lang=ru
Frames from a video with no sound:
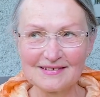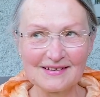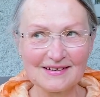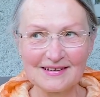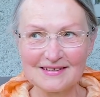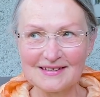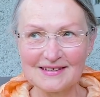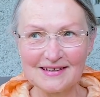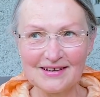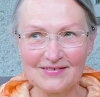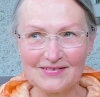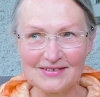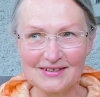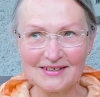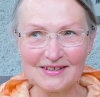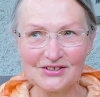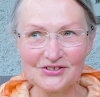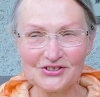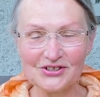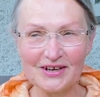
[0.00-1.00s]
Расклад
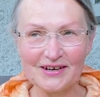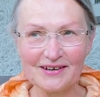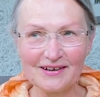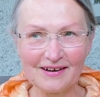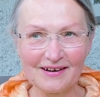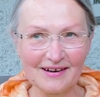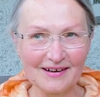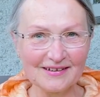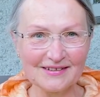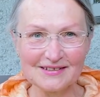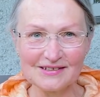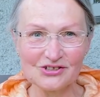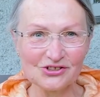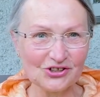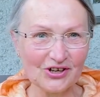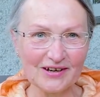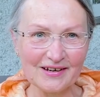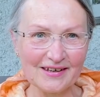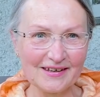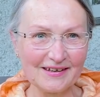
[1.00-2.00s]
всегда жарко, карты
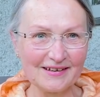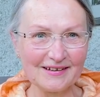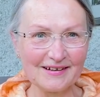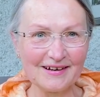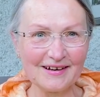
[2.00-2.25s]
жаркие,